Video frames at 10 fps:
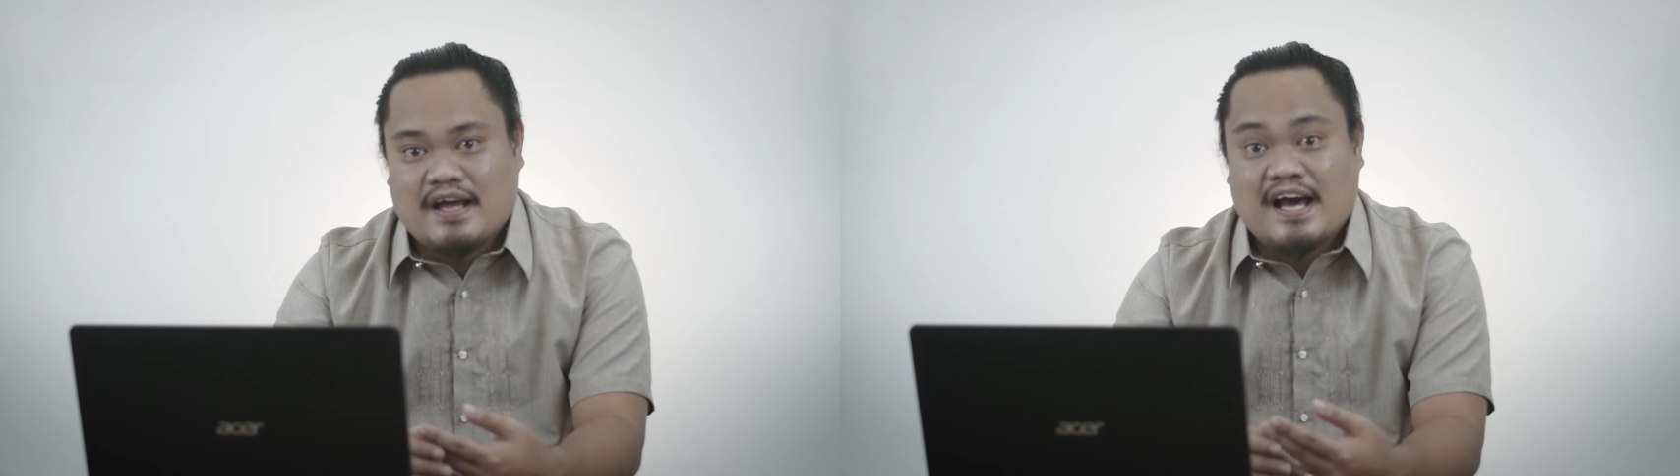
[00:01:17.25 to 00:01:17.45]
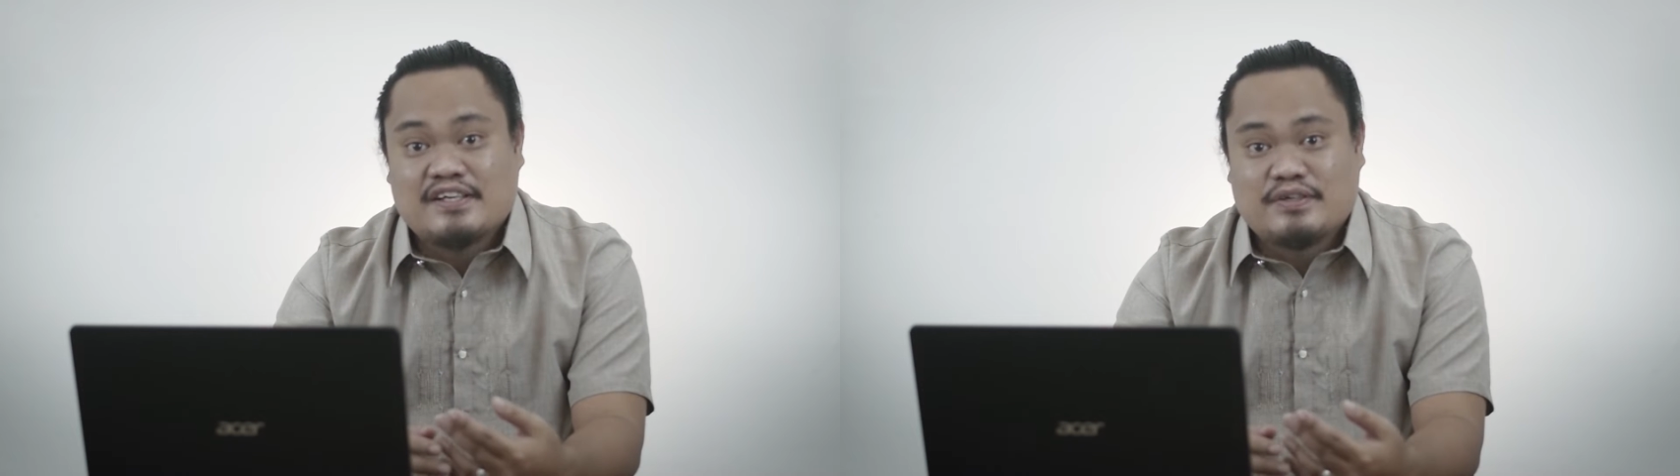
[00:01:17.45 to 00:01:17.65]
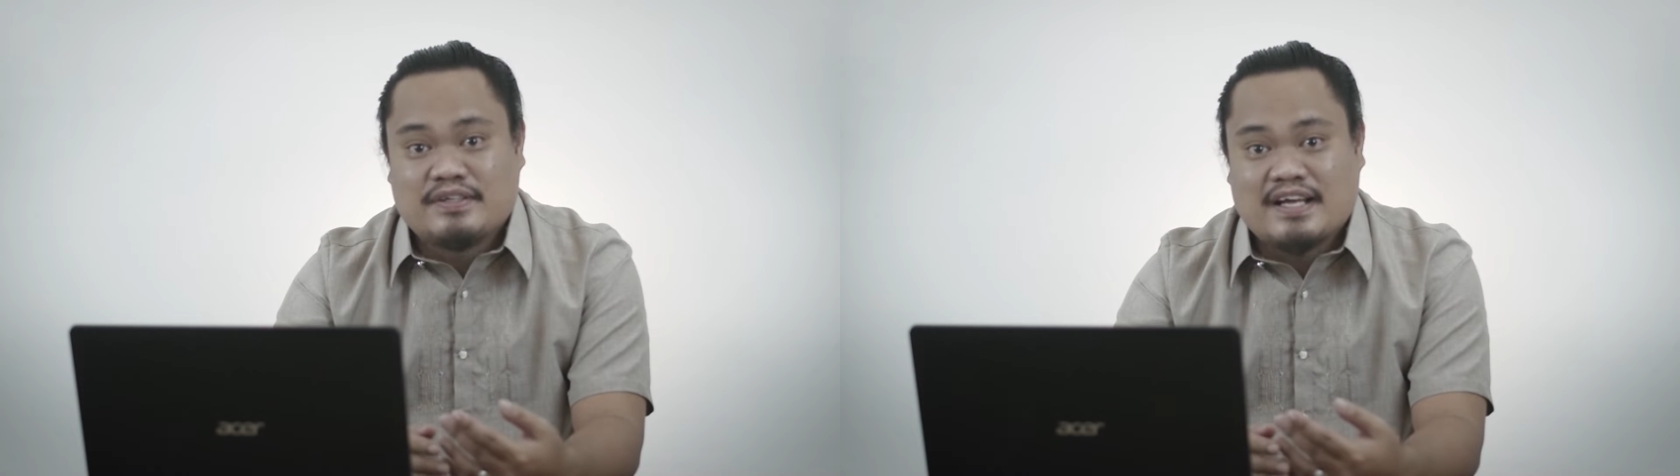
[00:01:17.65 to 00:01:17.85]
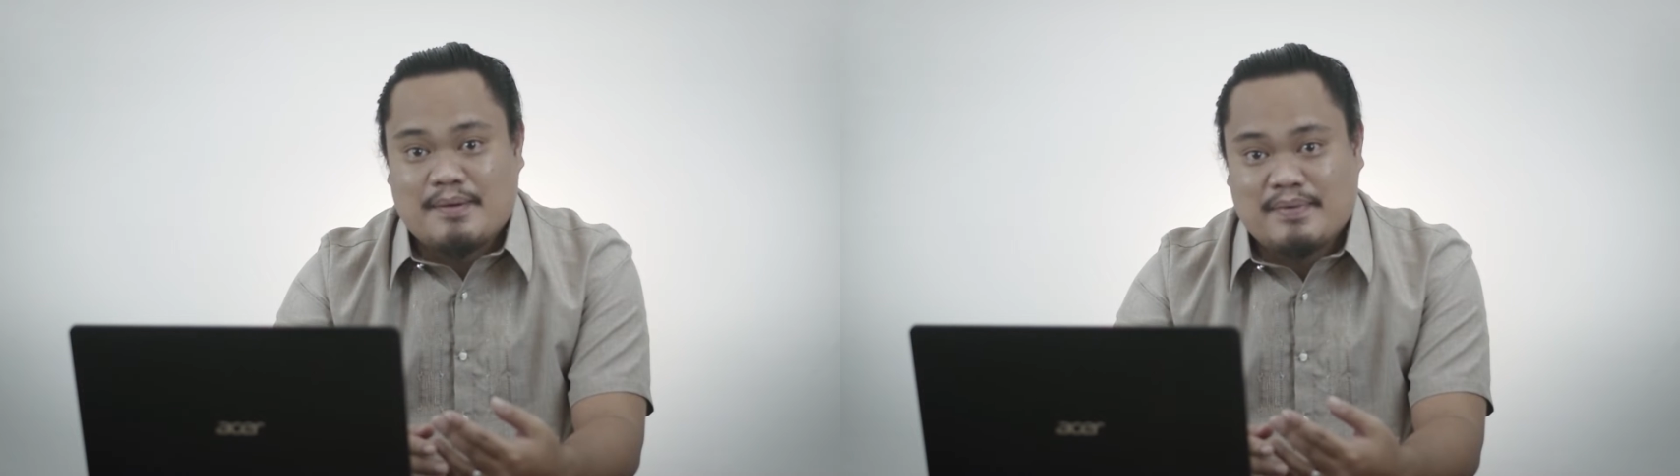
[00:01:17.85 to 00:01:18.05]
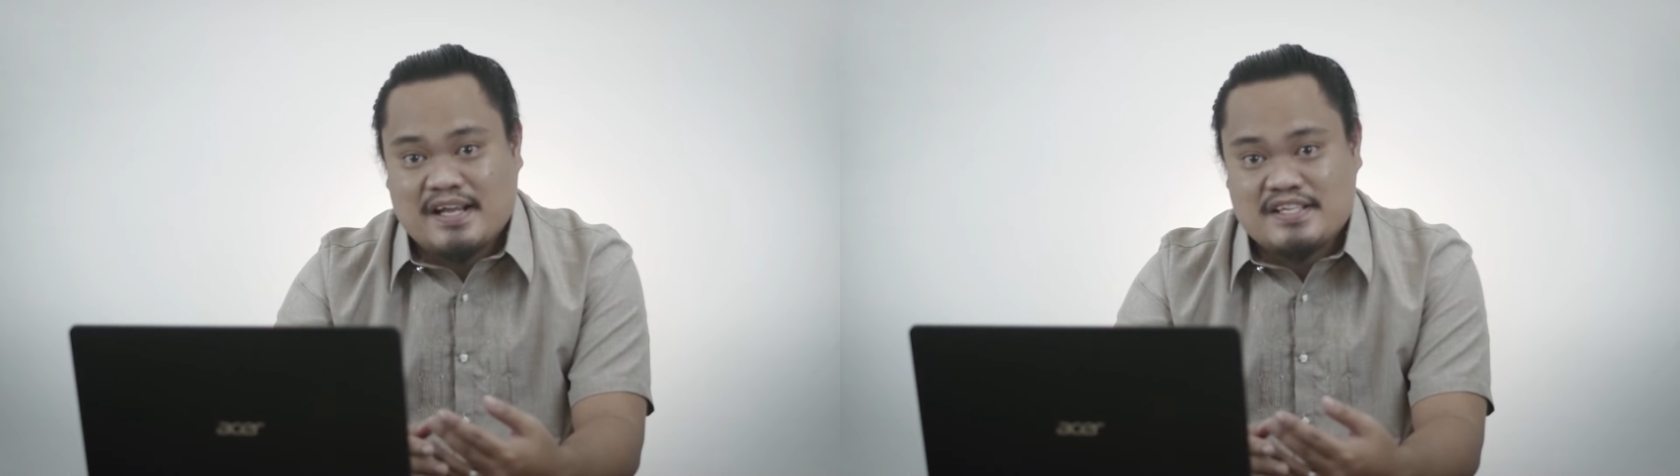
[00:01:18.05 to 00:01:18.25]
action
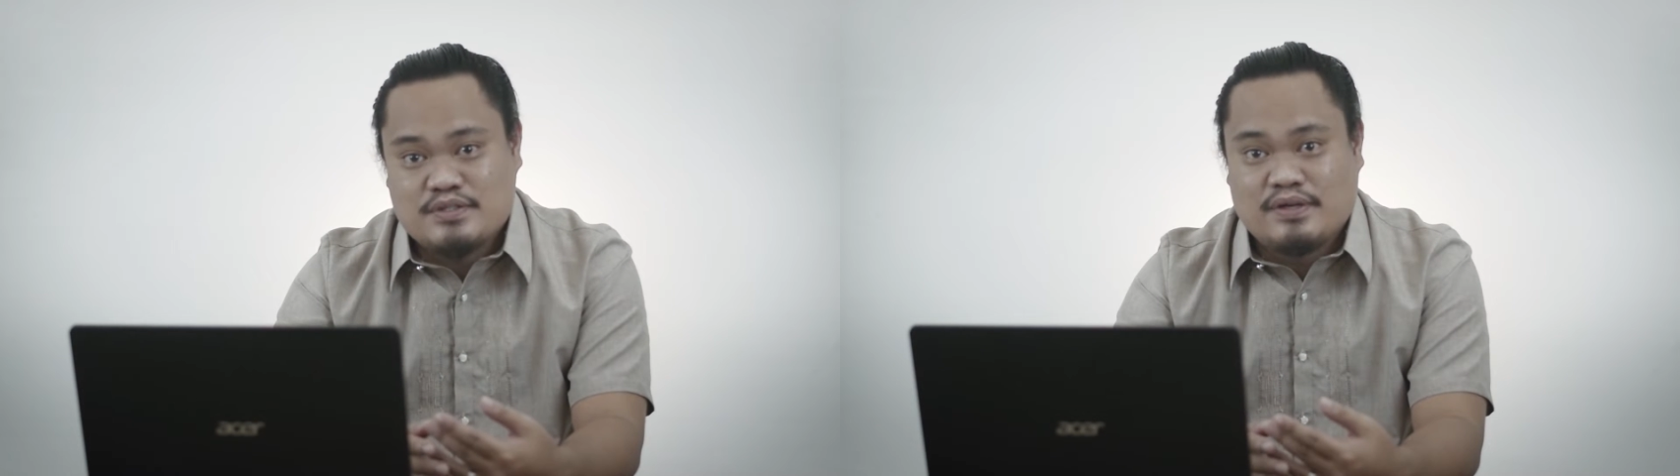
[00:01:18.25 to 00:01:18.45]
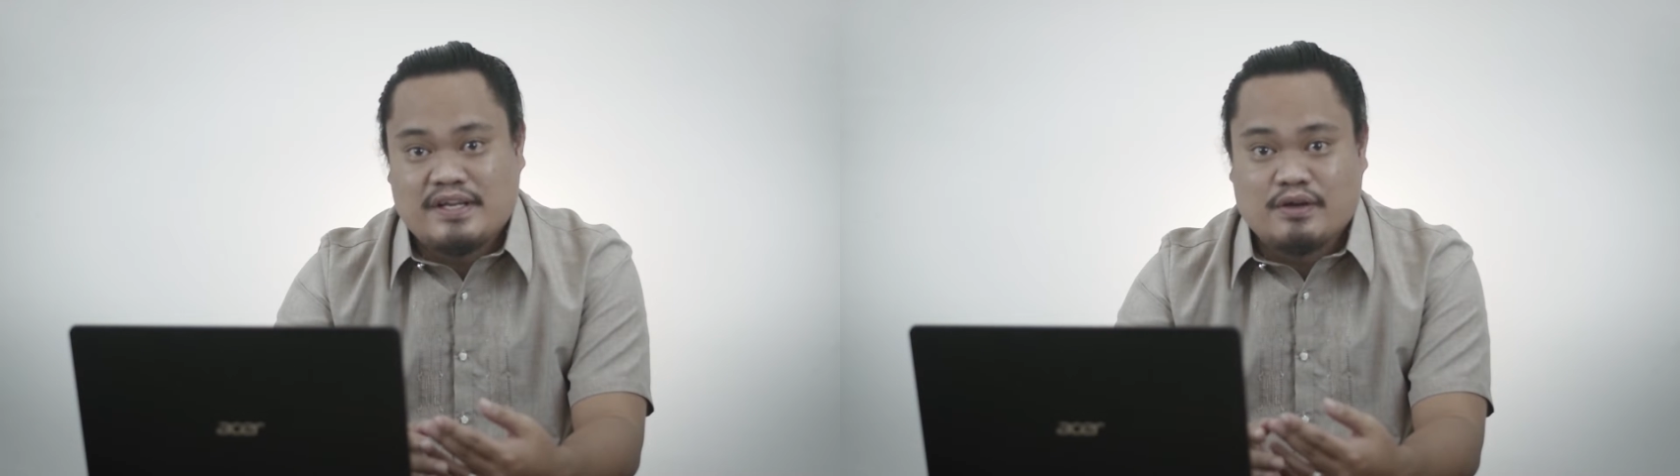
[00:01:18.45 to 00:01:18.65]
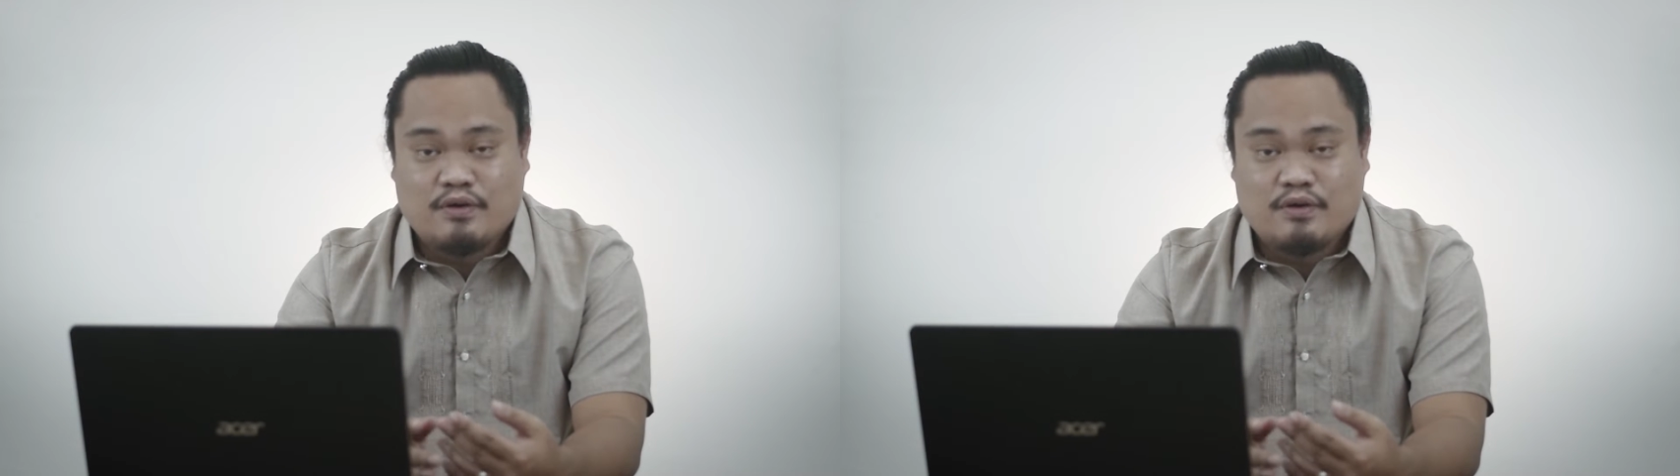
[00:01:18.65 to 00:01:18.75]
cameras tulad ng